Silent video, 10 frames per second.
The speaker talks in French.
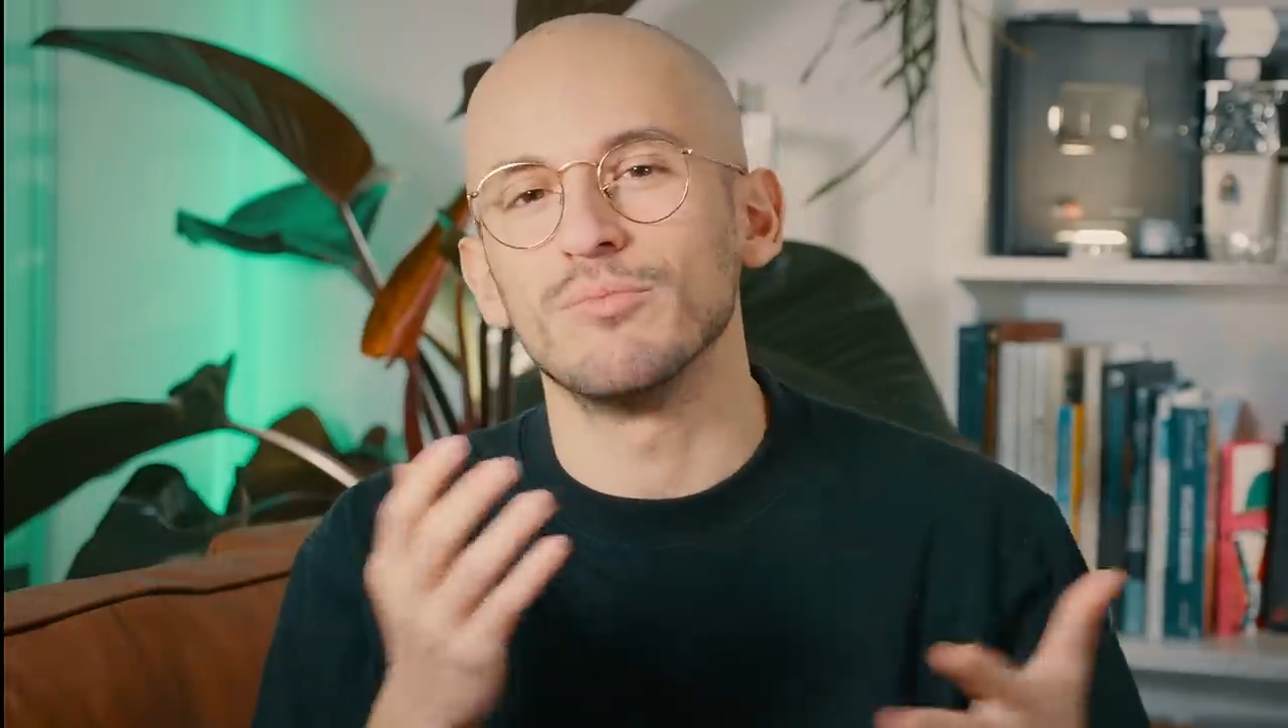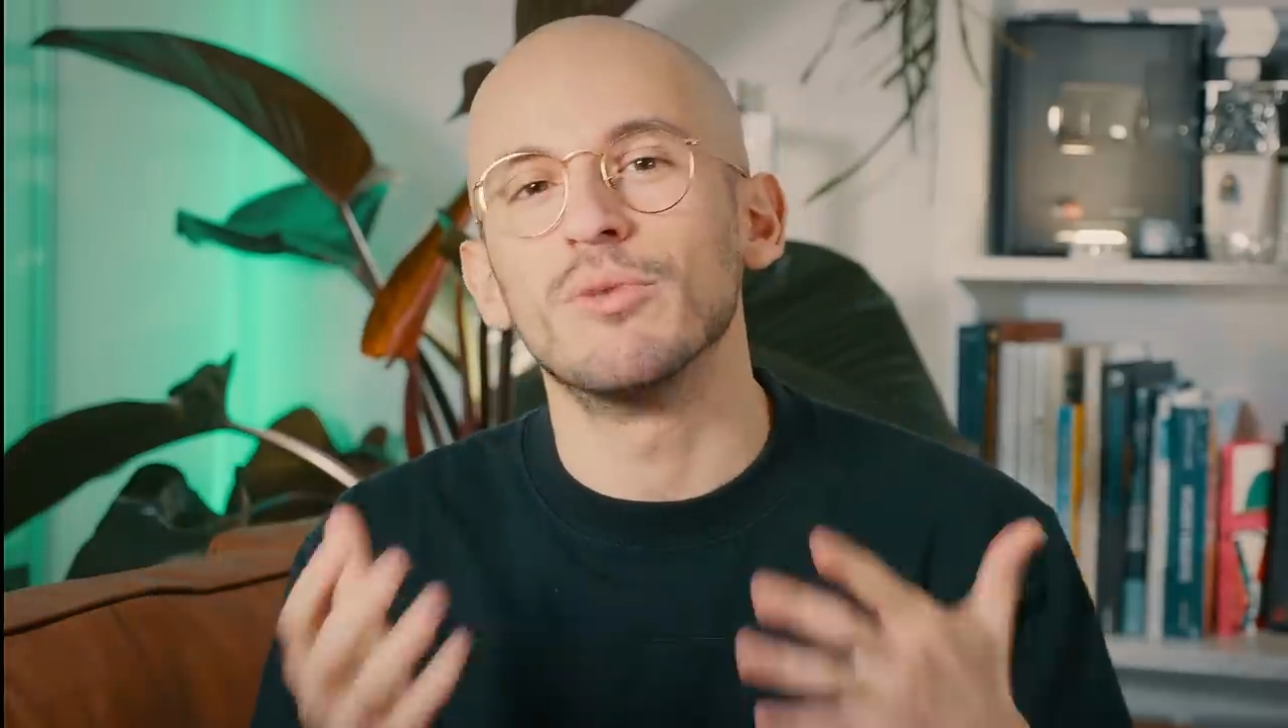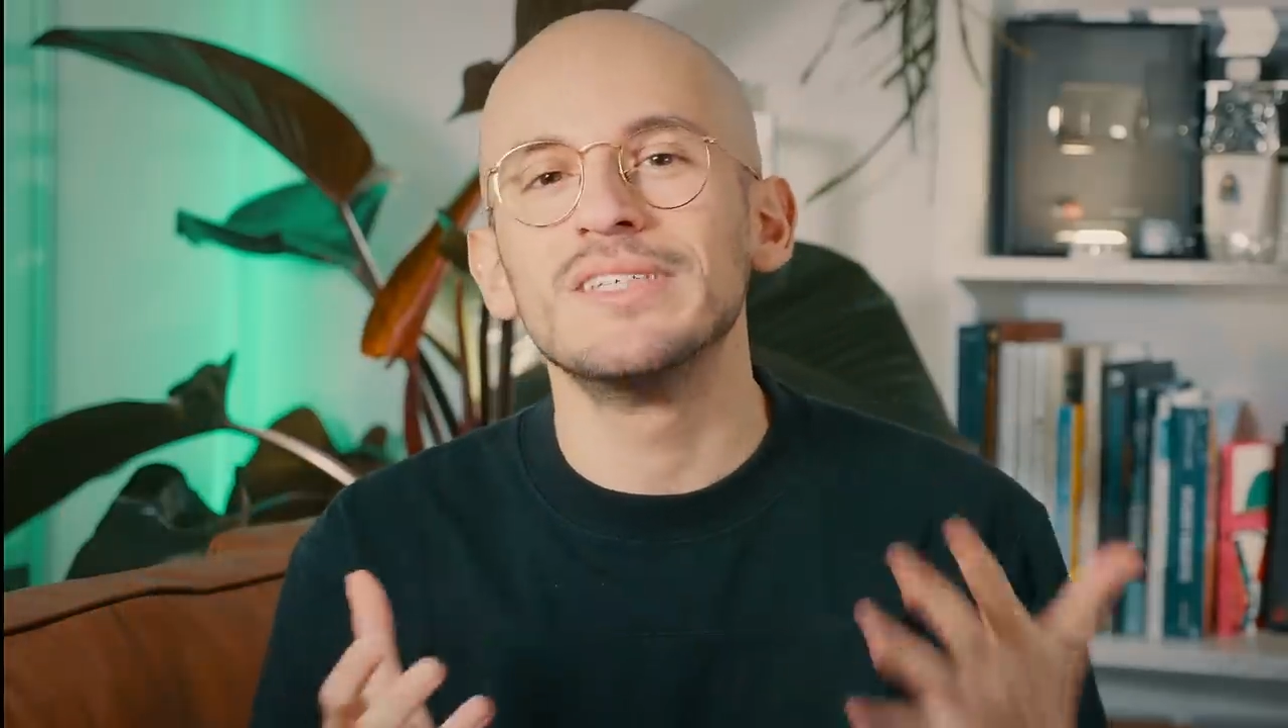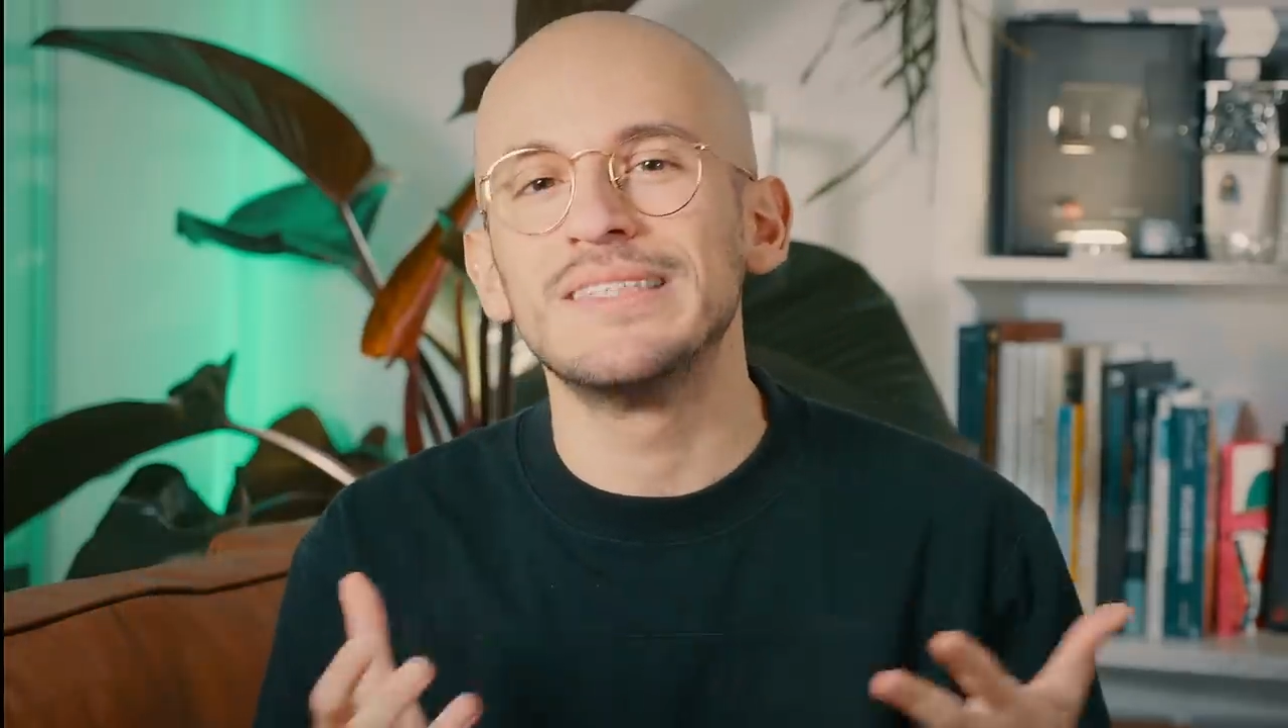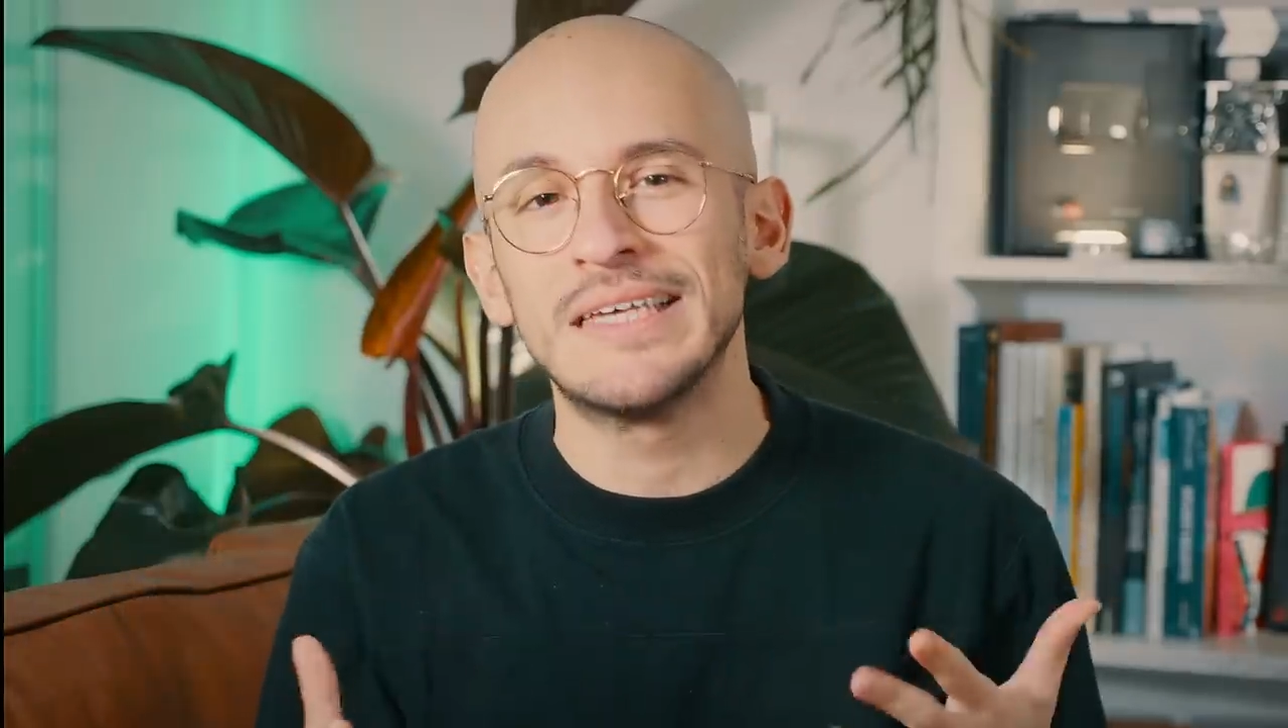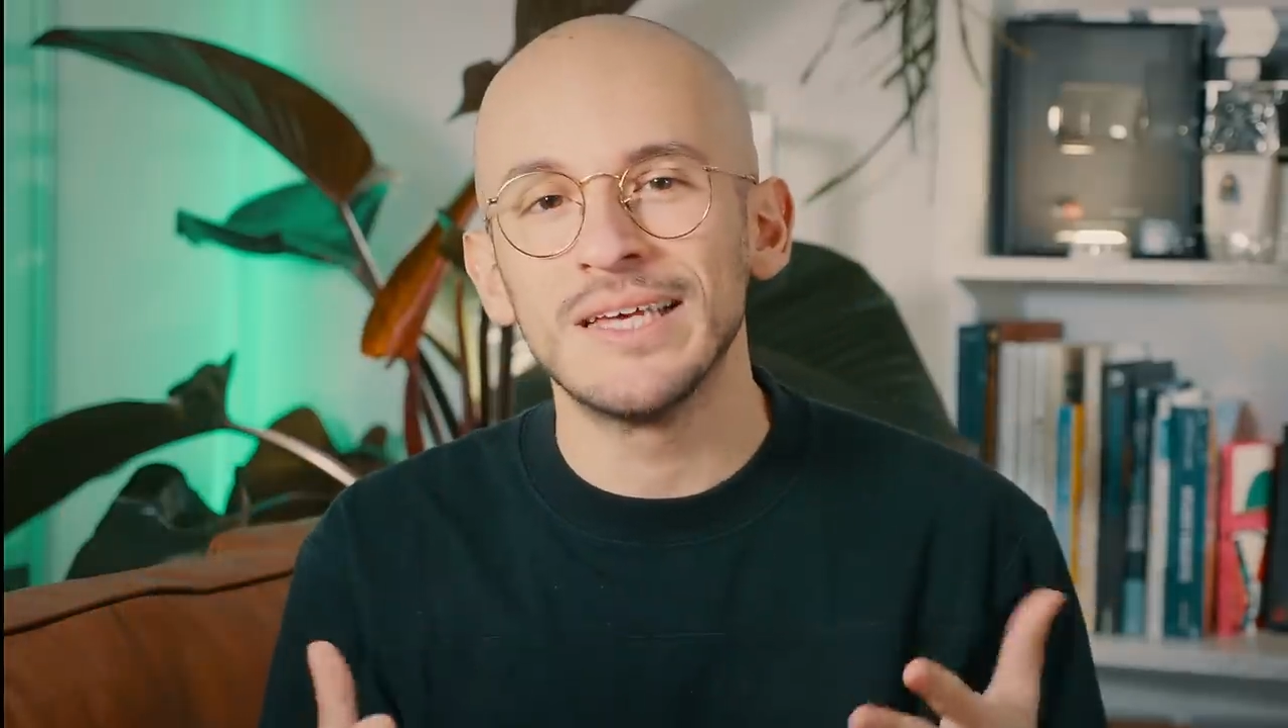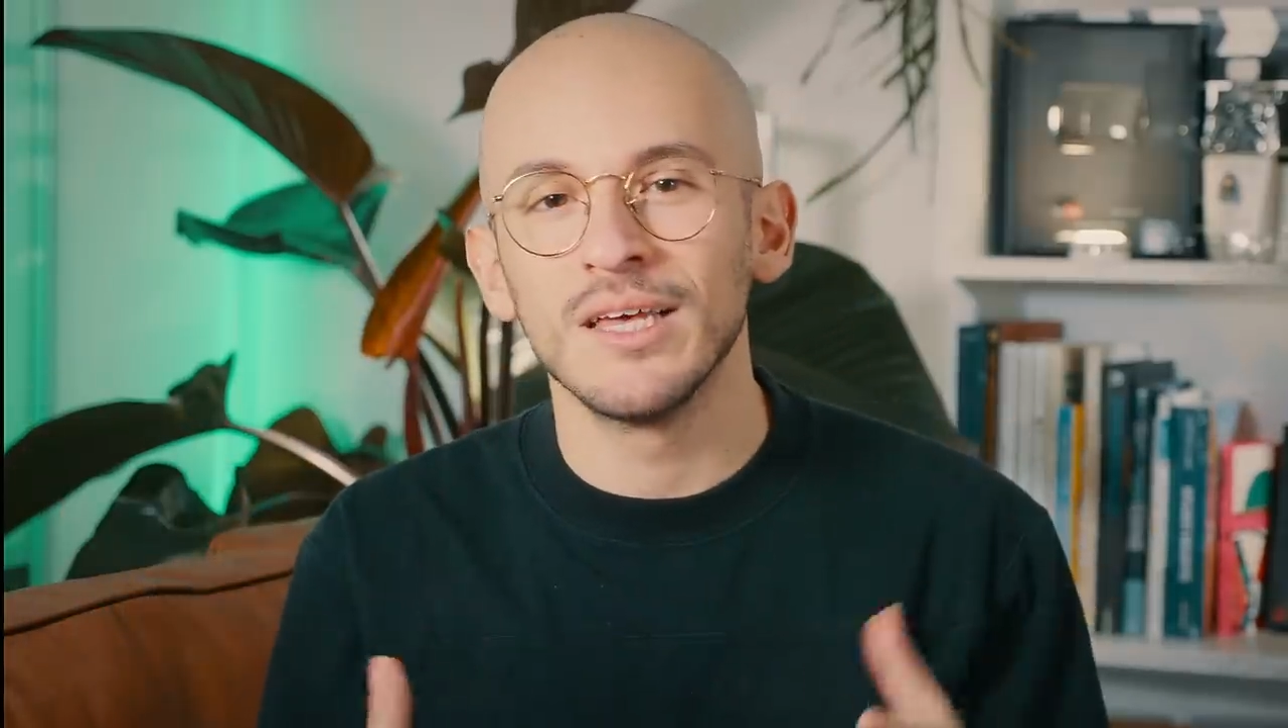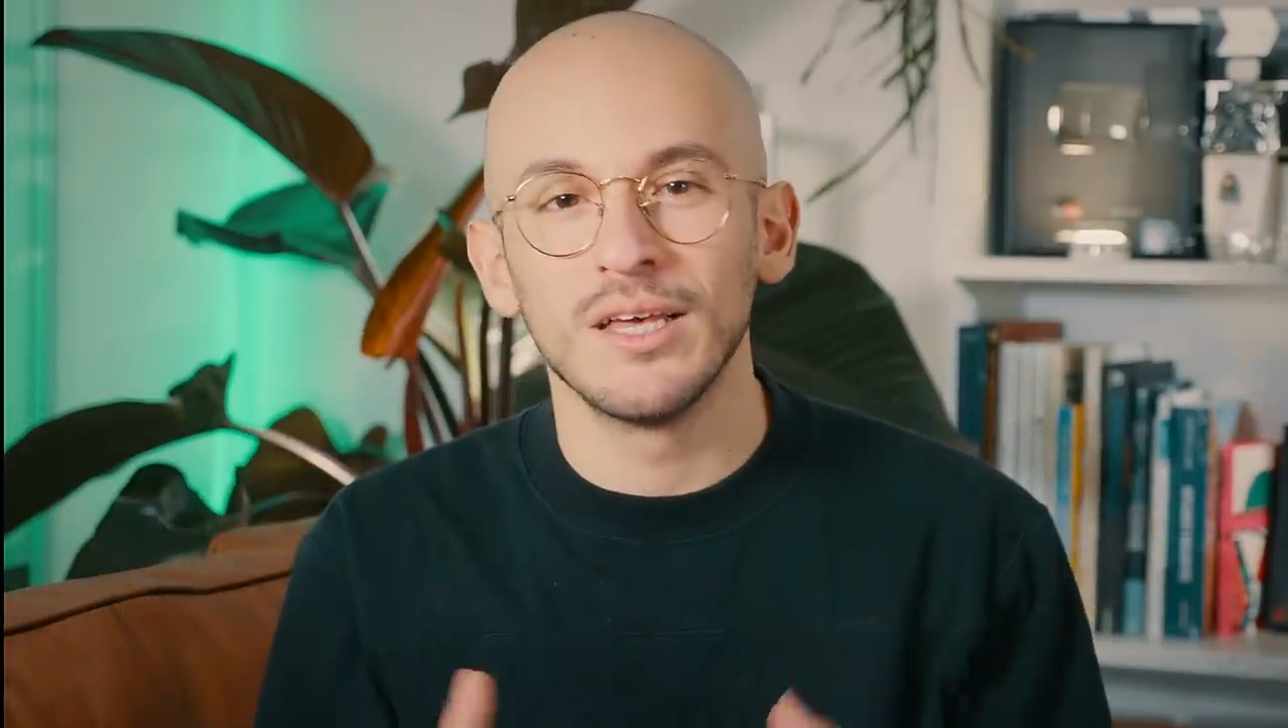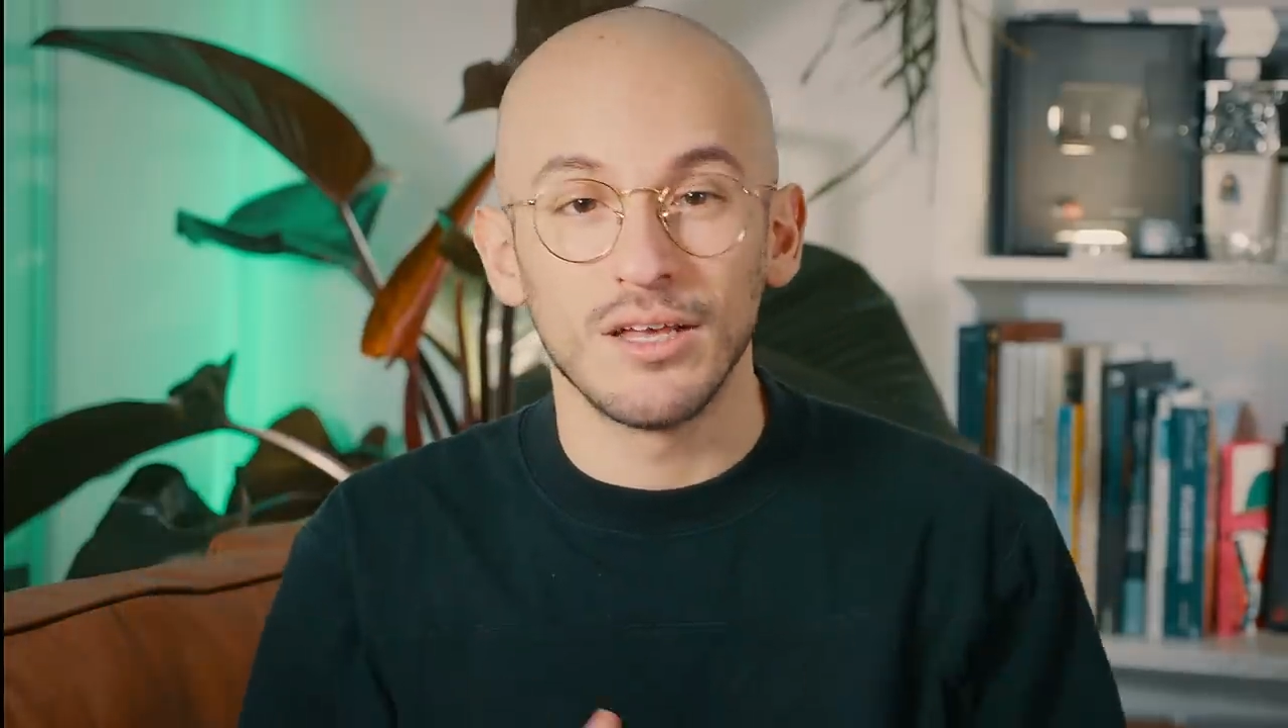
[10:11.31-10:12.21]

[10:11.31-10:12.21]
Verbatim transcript: une bonne idée